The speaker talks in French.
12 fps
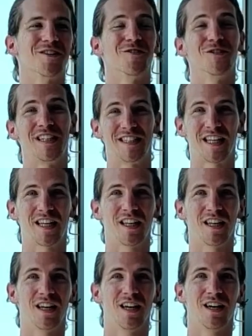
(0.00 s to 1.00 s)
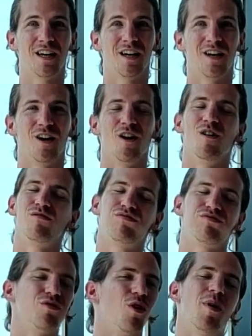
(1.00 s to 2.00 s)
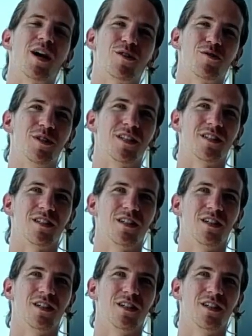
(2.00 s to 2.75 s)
on un peu en taille Non, on baragouine. Hein.